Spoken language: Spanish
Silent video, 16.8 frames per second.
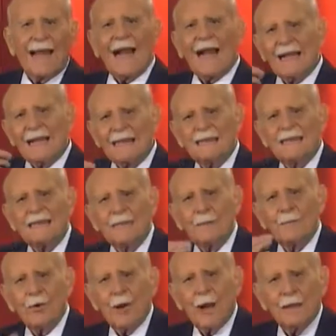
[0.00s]

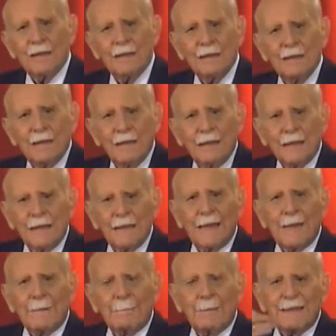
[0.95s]
Carecen de moral
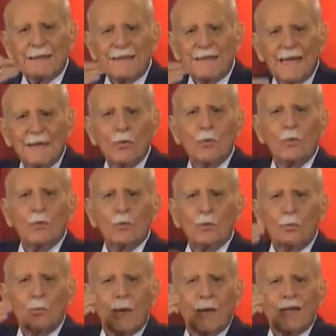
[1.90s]
y han pateado
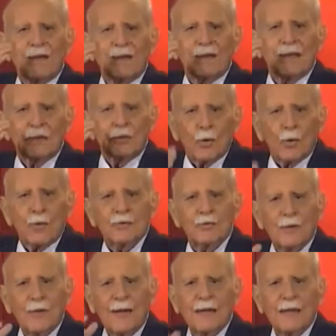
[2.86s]
durante
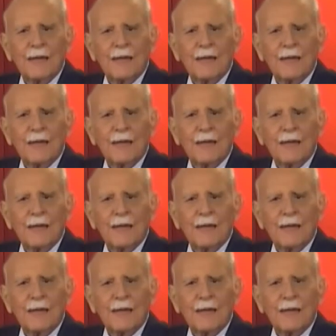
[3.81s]
todas sus